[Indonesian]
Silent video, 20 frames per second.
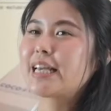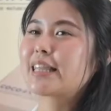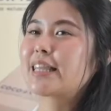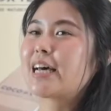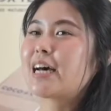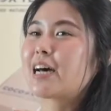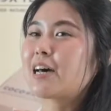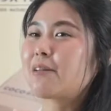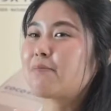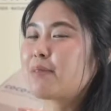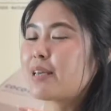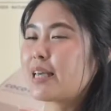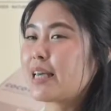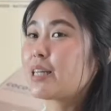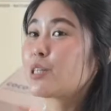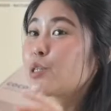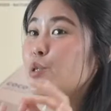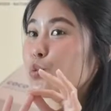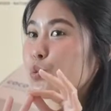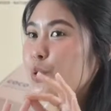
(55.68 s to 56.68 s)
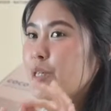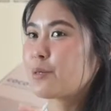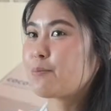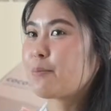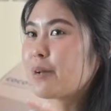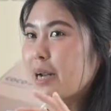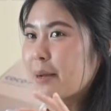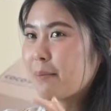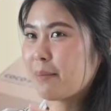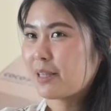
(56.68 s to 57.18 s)
kita akan bikin Swiss
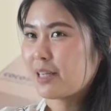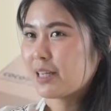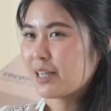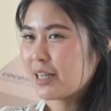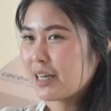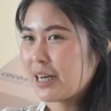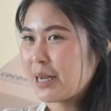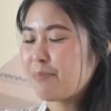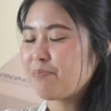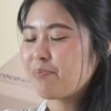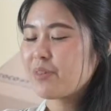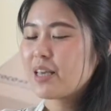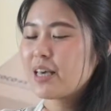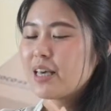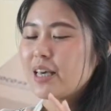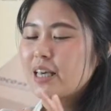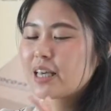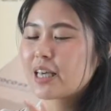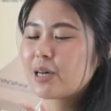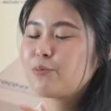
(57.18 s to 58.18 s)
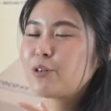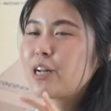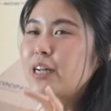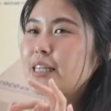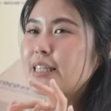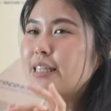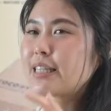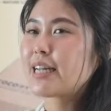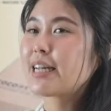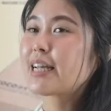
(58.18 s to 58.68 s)
meringue buttercream. Kemudian di
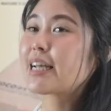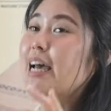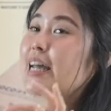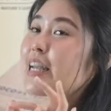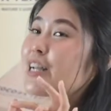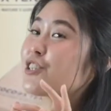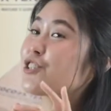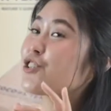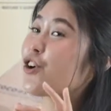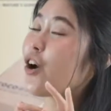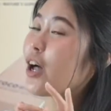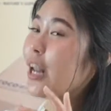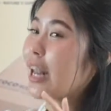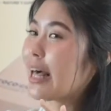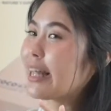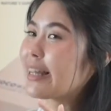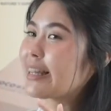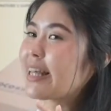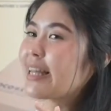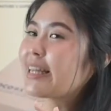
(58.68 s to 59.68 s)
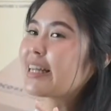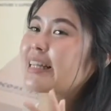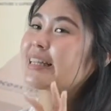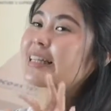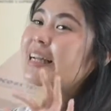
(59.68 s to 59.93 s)
sini ada ganas coklat dan yang